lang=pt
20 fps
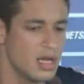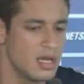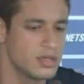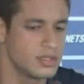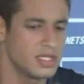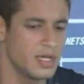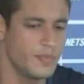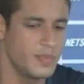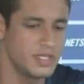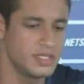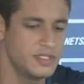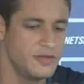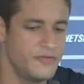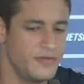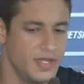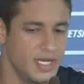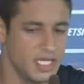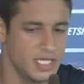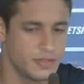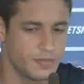Eu já penso
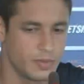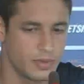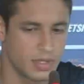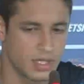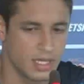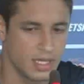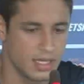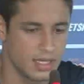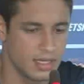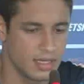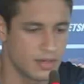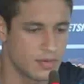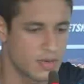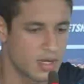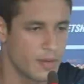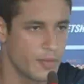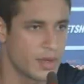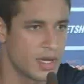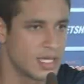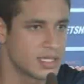diferente, porque é um
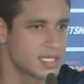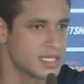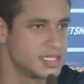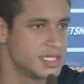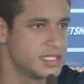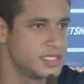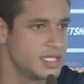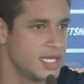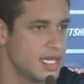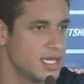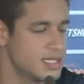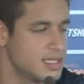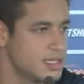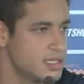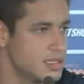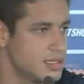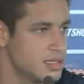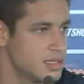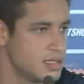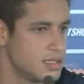campeonato que a gente
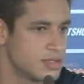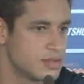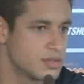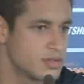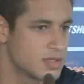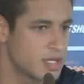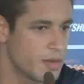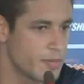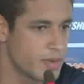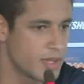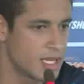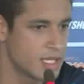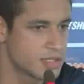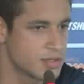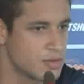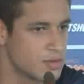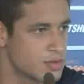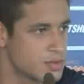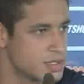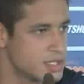entra e todo campeonato
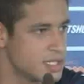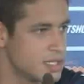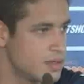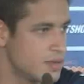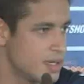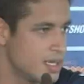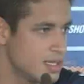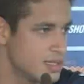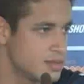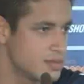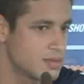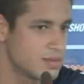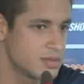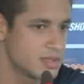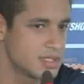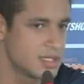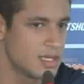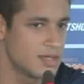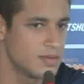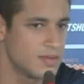que o Cruzeiro entra, o
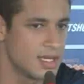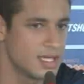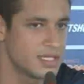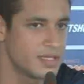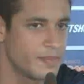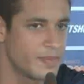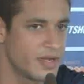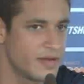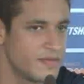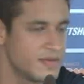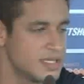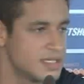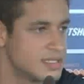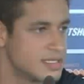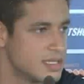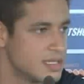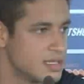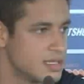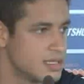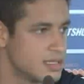Cruzeiro entra para
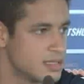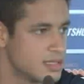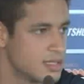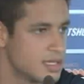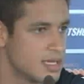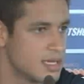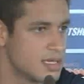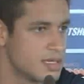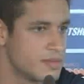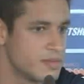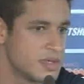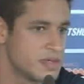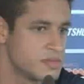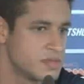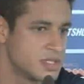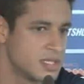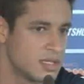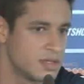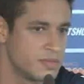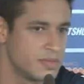vencer, né? mesmo
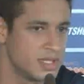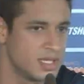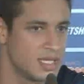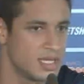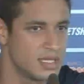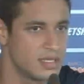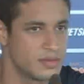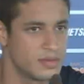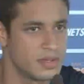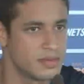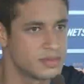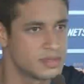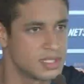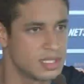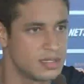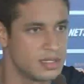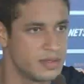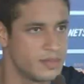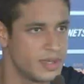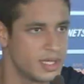sendo Mineiro, mesmo
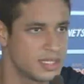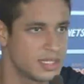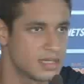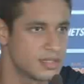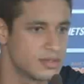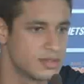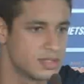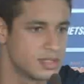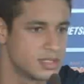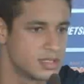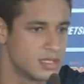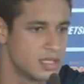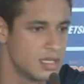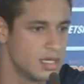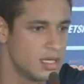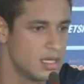sendo Libertadores.